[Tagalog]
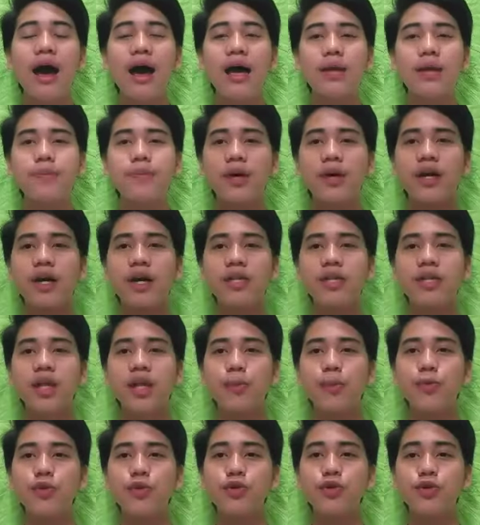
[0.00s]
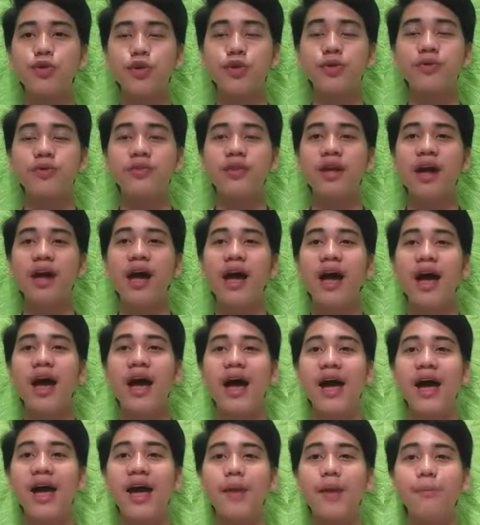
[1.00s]
at pagkatapos noon
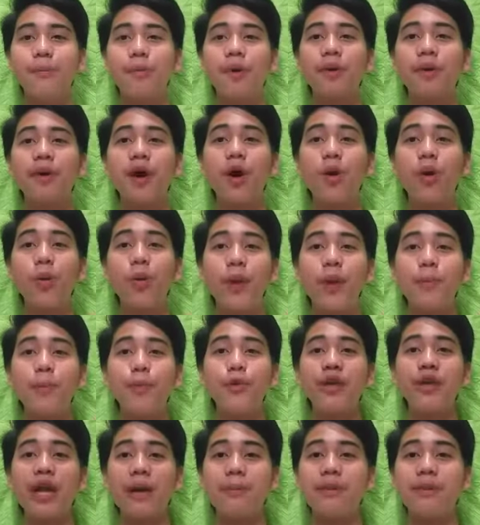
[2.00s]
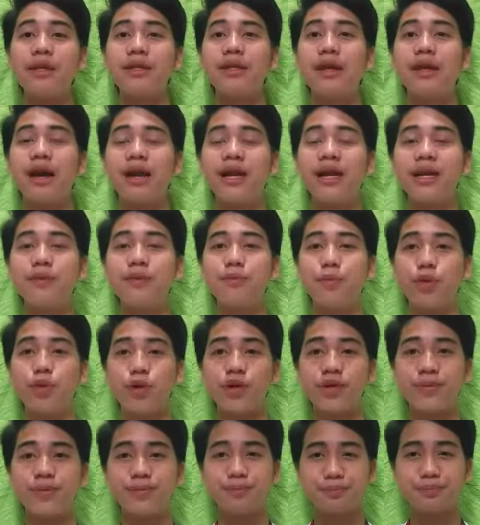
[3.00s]
pag-uwi po namin galing
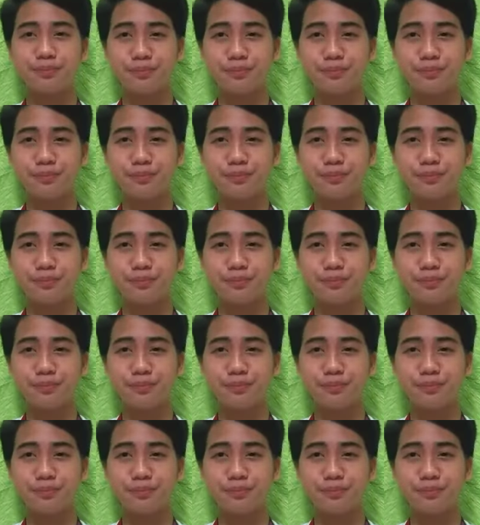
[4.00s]
po